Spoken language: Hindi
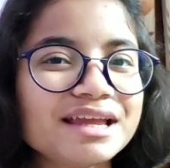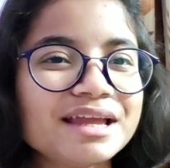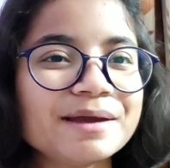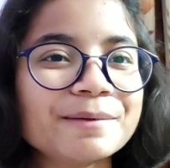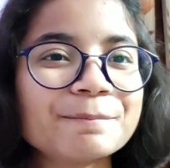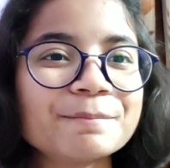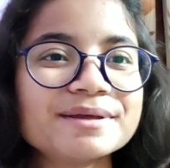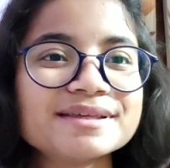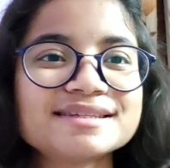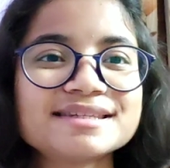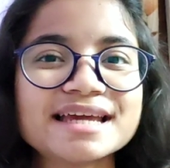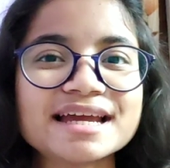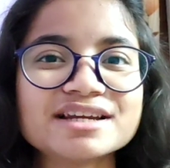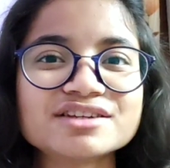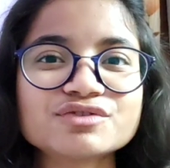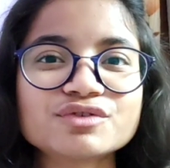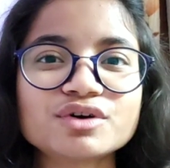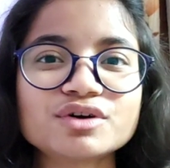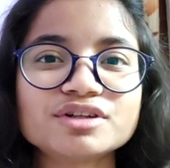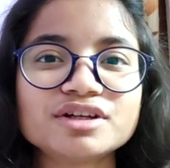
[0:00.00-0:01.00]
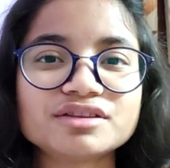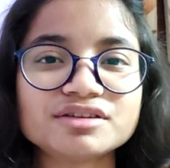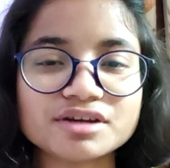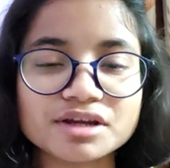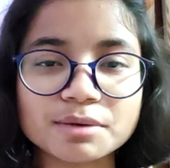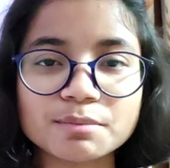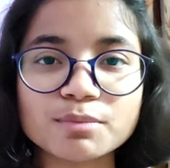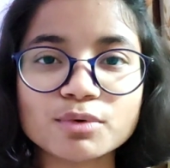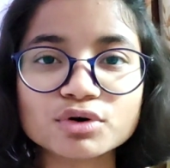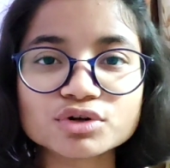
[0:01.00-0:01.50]
ई एम पी स्टैंड फॉर द
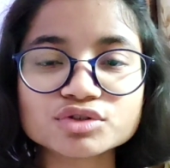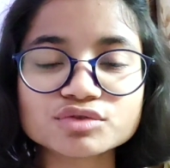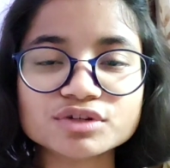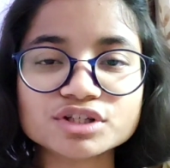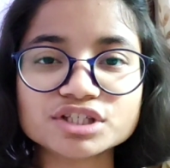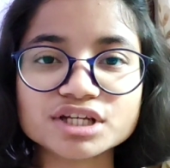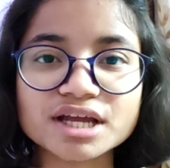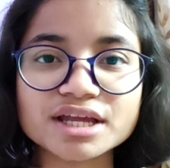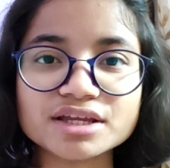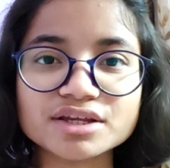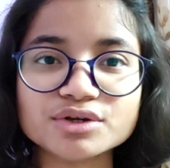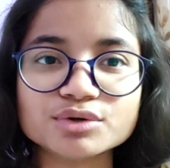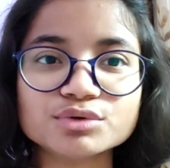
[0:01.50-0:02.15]
थ्री बुक्स विच आई